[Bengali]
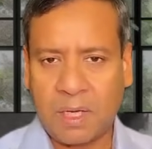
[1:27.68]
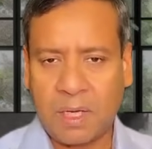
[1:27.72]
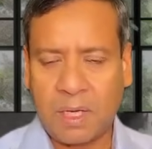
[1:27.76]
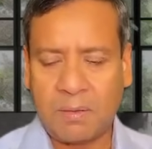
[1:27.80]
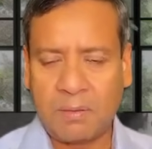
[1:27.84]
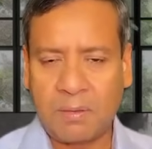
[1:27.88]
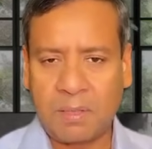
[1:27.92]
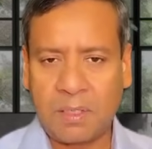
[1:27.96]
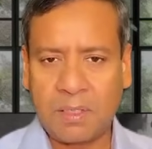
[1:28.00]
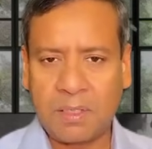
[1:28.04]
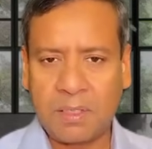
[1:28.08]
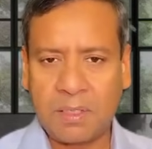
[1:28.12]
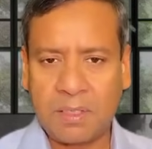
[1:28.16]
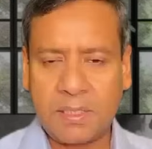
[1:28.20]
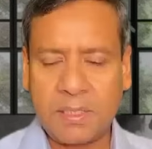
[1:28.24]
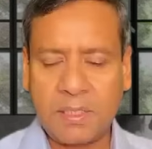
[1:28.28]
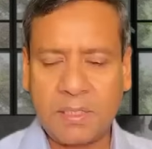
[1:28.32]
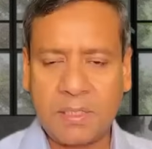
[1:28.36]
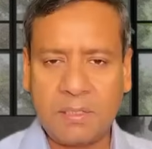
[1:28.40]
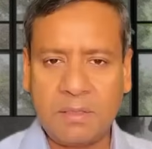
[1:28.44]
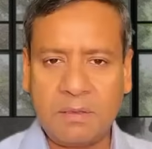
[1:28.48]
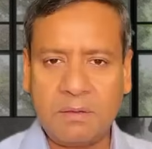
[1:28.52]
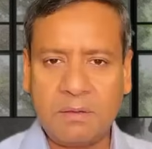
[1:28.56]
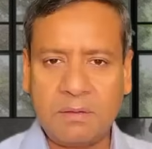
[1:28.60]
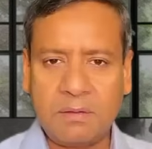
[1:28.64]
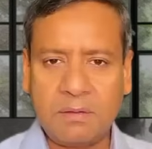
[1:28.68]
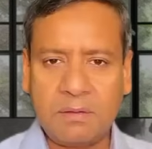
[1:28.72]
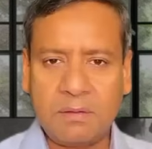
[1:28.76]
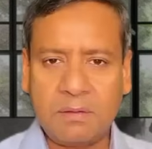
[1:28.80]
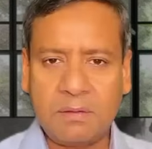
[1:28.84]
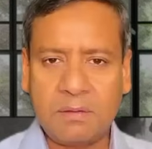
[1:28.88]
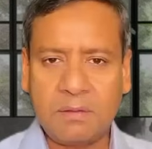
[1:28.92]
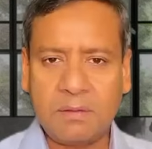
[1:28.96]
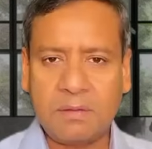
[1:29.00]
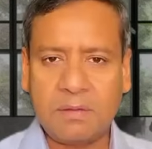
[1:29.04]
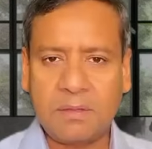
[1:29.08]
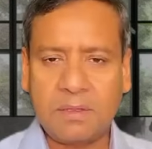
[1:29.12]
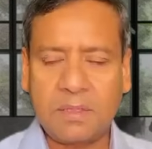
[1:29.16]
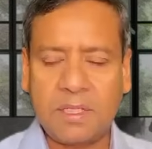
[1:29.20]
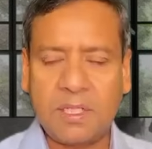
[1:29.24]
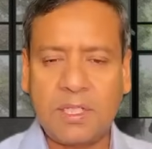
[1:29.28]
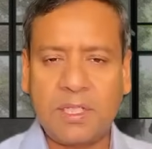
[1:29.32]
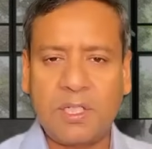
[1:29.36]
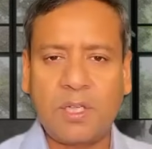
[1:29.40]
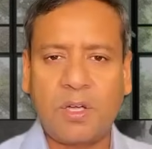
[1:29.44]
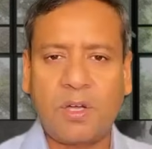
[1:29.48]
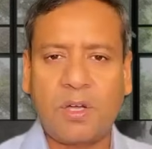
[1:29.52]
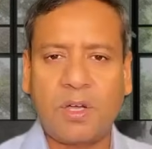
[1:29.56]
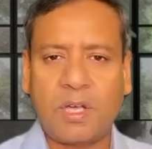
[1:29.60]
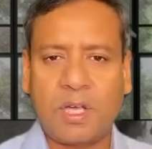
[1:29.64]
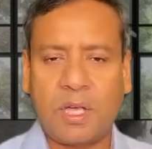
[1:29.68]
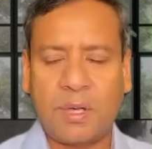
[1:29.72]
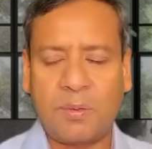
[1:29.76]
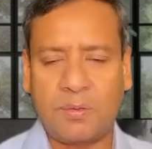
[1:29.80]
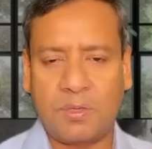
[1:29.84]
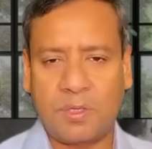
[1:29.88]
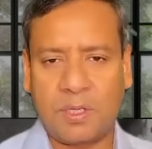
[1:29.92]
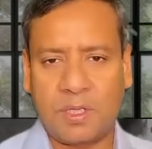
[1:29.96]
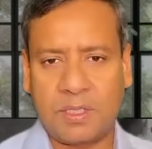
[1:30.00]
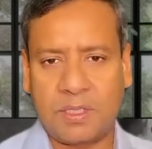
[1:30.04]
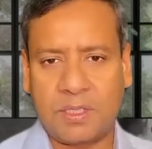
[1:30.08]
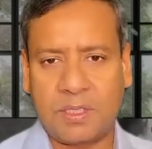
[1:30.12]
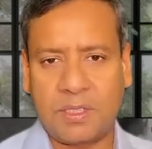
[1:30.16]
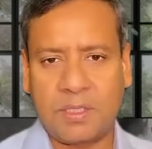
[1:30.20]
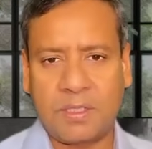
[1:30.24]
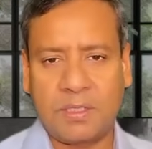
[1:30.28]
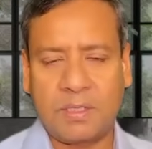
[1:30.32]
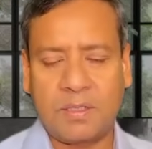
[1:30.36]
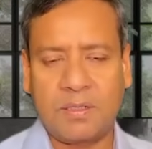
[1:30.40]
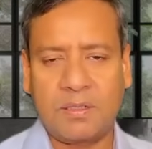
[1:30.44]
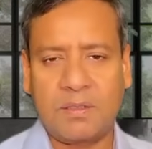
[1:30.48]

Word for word: আমার দেশের কৃষক কেমন আছে